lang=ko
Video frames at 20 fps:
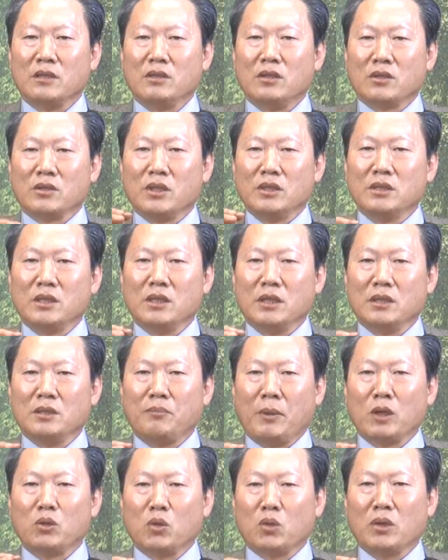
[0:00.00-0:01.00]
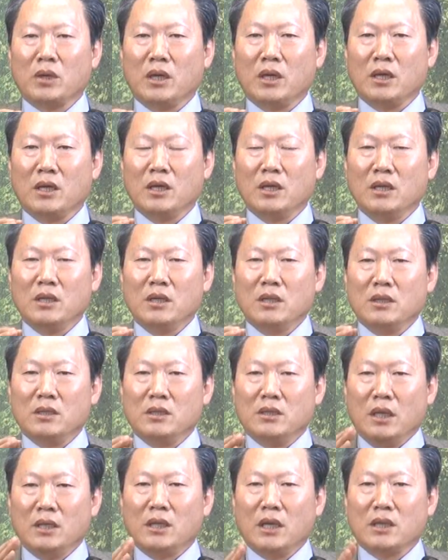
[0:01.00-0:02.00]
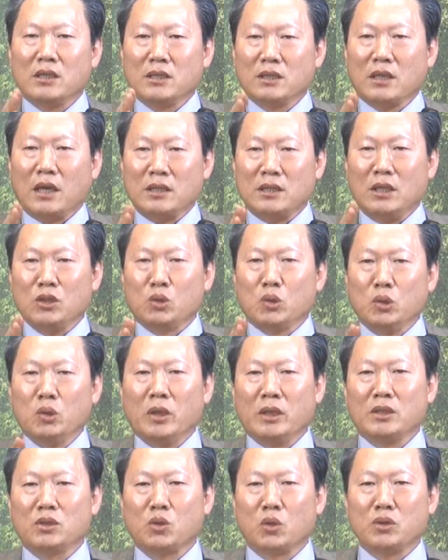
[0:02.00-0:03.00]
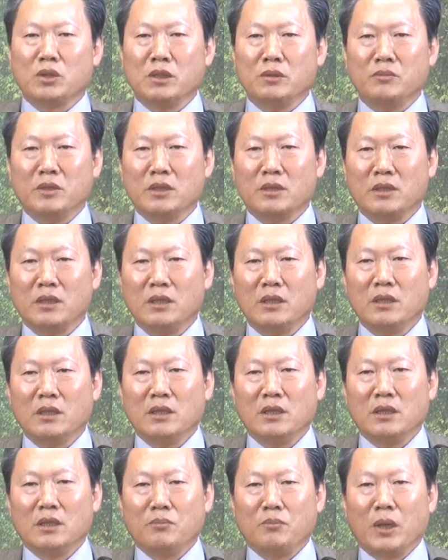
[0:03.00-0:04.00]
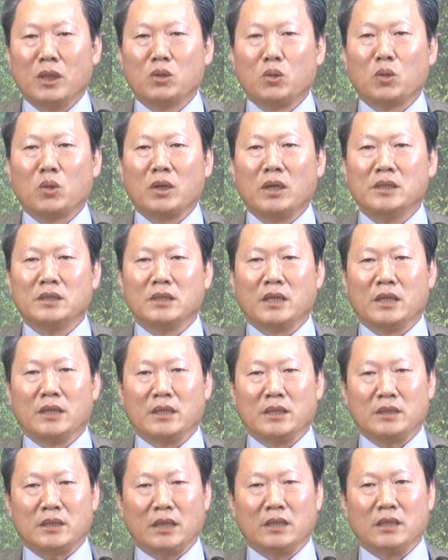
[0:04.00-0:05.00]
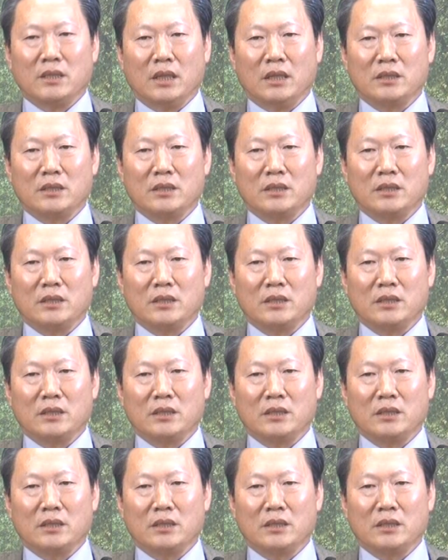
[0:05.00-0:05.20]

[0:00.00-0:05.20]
여기서 이제 베드로가 얘기하는 가장 중요한 초점은 베드로가 이제 자,